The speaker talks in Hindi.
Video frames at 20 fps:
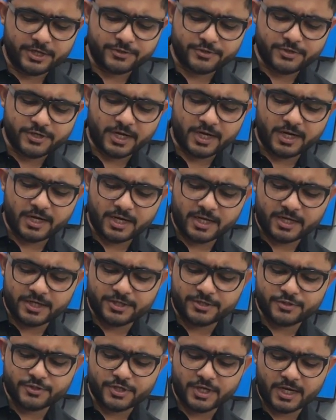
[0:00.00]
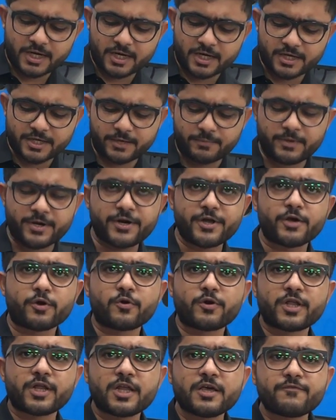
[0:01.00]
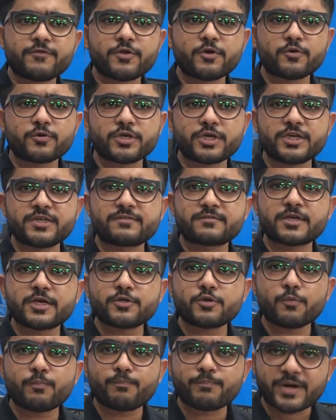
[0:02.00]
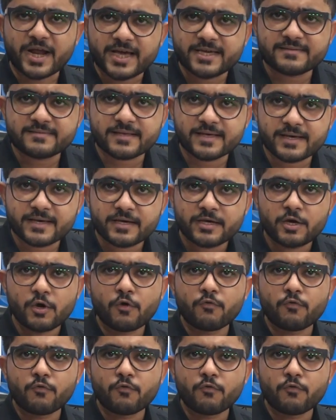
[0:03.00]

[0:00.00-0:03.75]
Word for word: इनशाला इनशाला ये मंडे को डिलीवरी होगी इसके जो प्राइस हैं